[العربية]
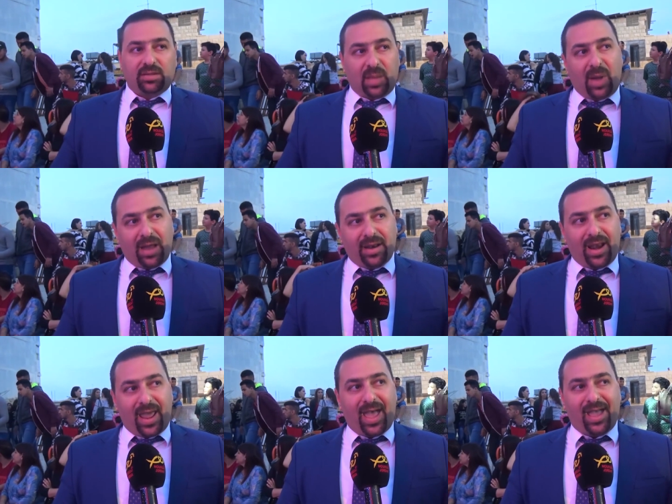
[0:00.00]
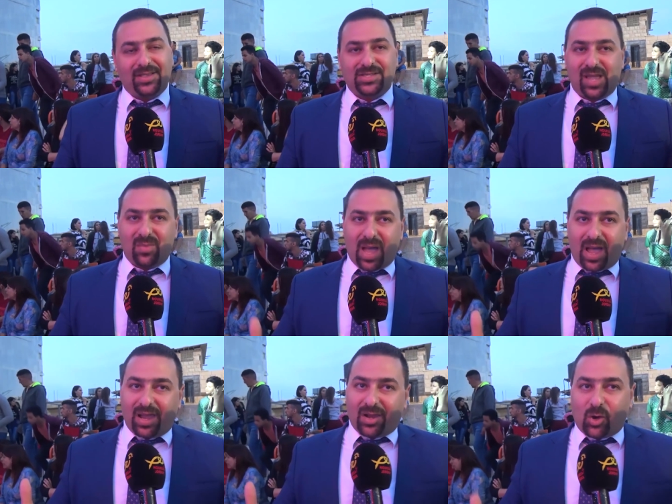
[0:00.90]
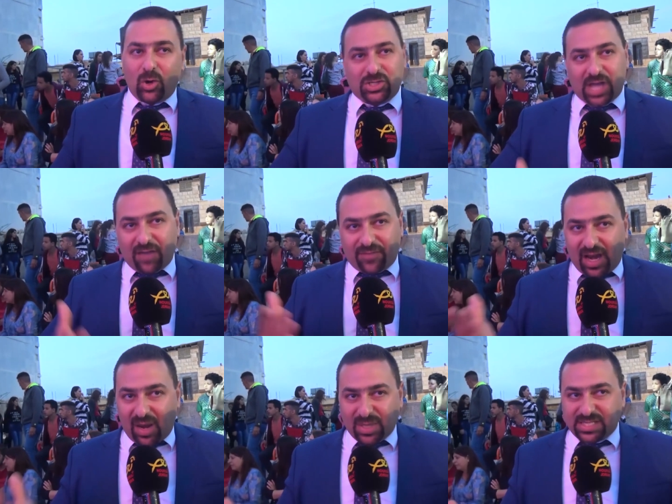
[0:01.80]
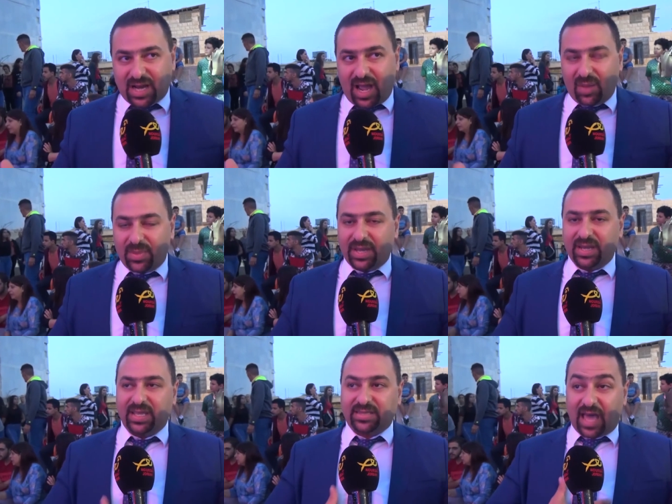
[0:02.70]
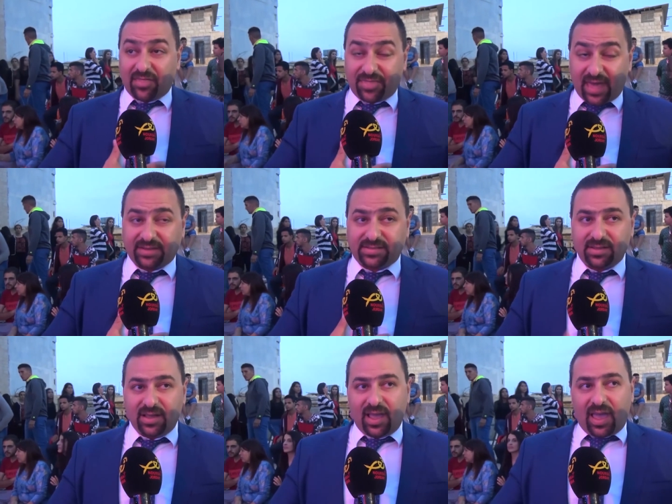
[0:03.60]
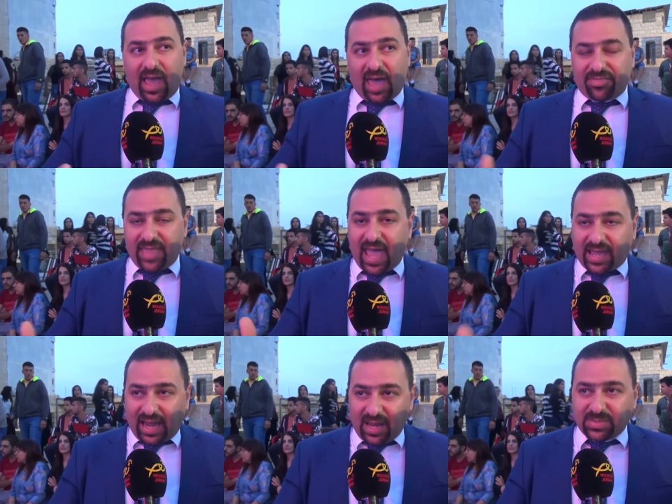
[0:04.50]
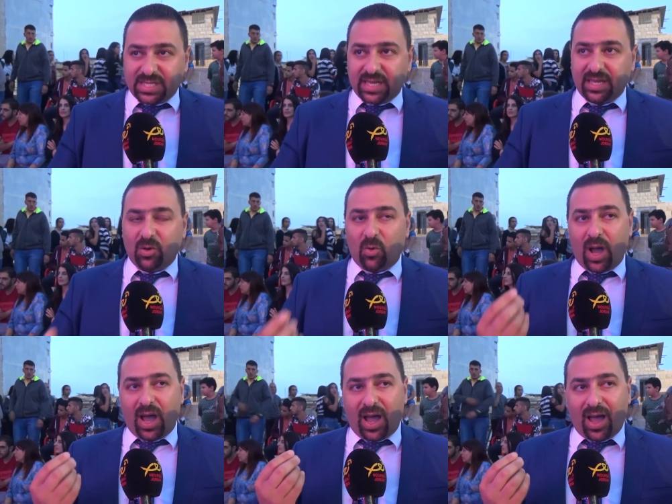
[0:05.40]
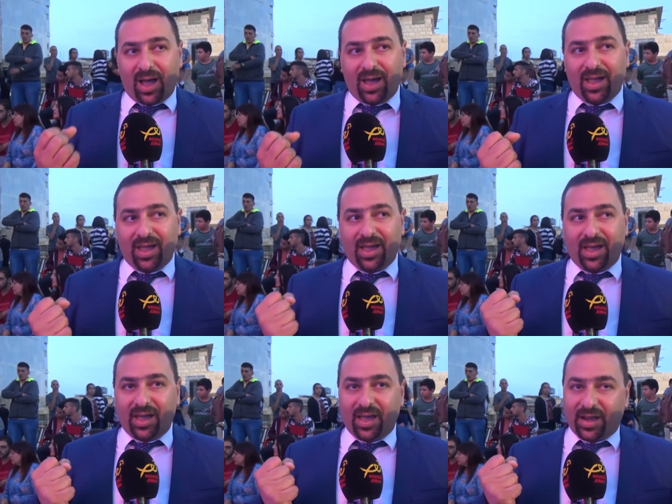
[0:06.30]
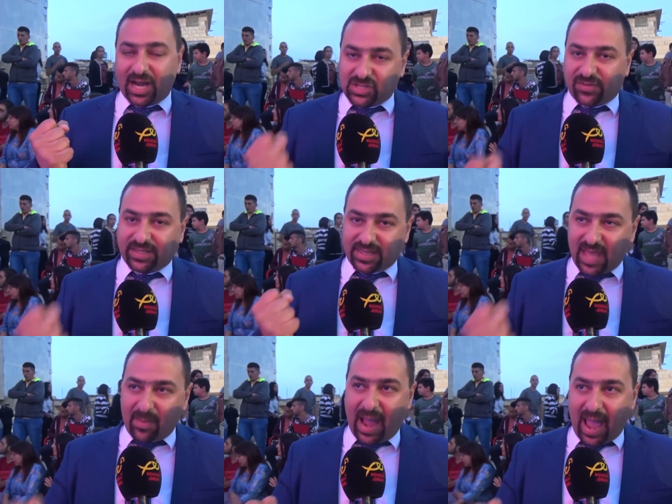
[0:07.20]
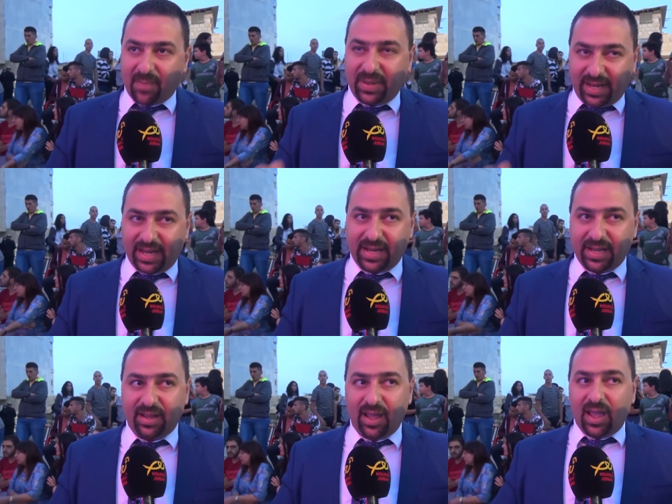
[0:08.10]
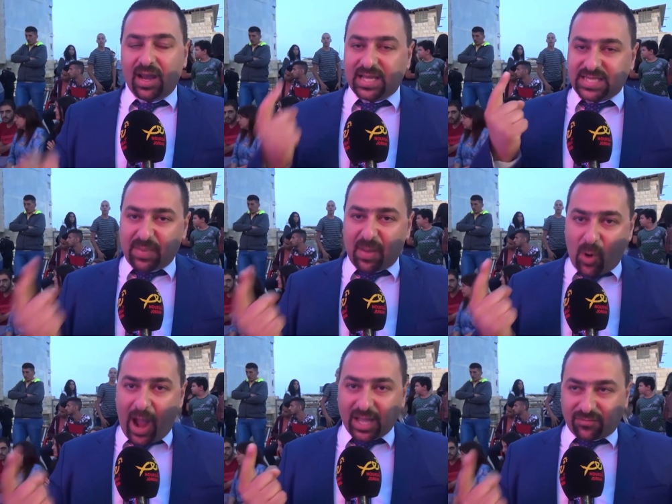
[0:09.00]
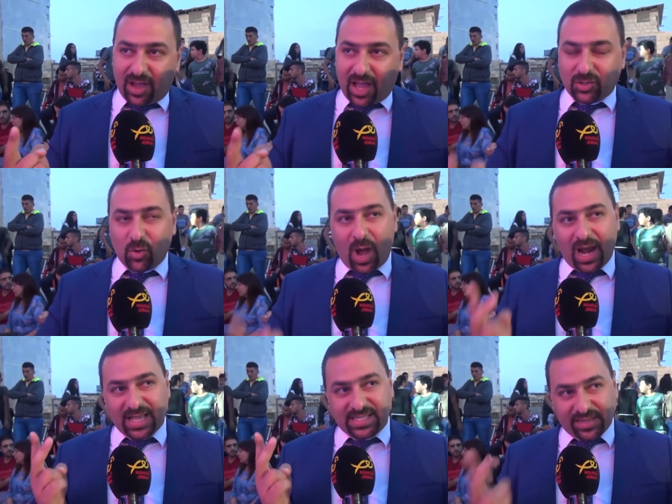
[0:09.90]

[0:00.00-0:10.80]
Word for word: طبعا أنا زي ما الكل شاف على المسرح بإني تأثرت أثناء كلمتي ورجفت آه، آه، الدمعة بعيني لسبب واحد فقط هو ليس